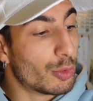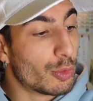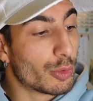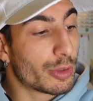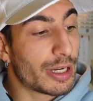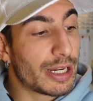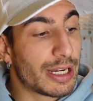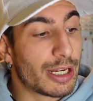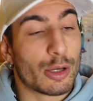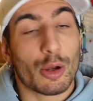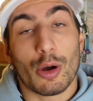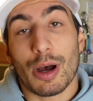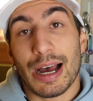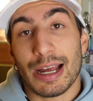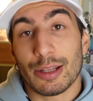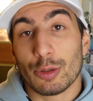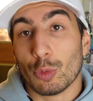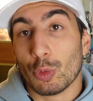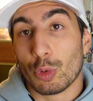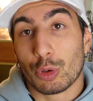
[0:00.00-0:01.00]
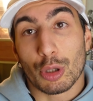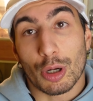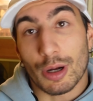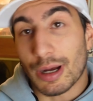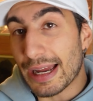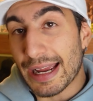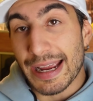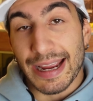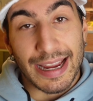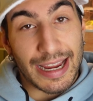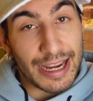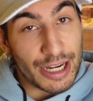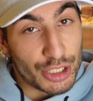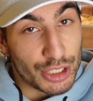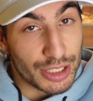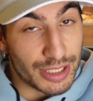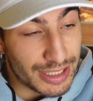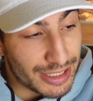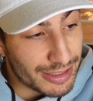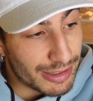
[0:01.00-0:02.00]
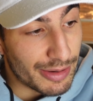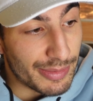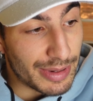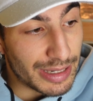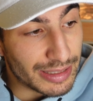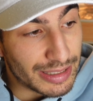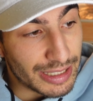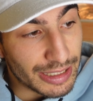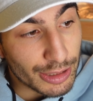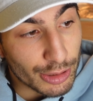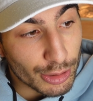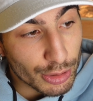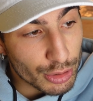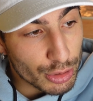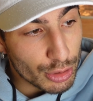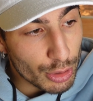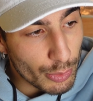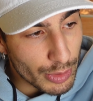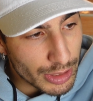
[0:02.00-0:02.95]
un grillo adulto è eccessivamente grosso,